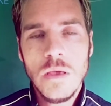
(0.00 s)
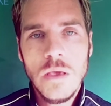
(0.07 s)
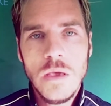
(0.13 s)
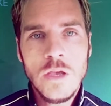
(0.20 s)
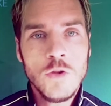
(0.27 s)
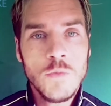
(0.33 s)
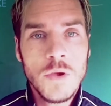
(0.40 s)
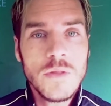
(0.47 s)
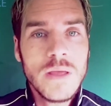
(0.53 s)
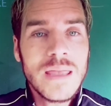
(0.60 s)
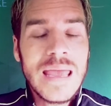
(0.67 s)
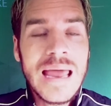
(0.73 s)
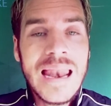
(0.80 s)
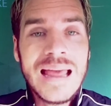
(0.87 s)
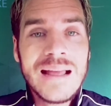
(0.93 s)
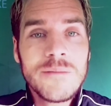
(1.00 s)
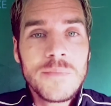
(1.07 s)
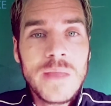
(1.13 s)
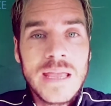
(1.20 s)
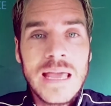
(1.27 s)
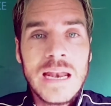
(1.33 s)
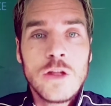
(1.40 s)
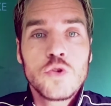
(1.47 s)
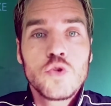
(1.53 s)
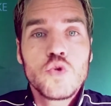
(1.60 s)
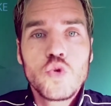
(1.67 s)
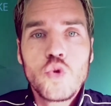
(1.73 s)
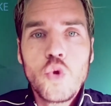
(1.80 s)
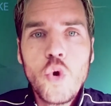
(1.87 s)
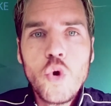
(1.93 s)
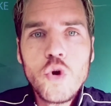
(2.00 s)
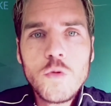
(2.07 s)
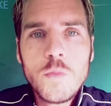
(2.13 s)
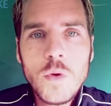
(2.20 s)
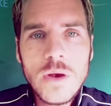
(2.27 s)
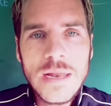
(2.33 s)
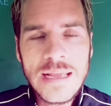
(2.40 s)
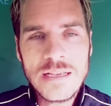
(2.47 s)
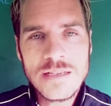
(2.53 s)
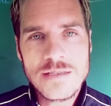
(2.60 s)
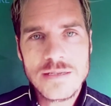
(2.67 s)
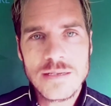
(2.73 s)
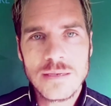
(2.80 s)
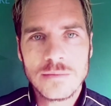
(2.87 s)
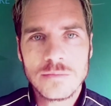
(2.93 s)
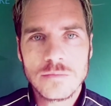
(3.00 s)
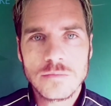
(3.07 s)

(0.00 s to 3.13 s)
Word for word: E no meio daquela, daquela turbulência,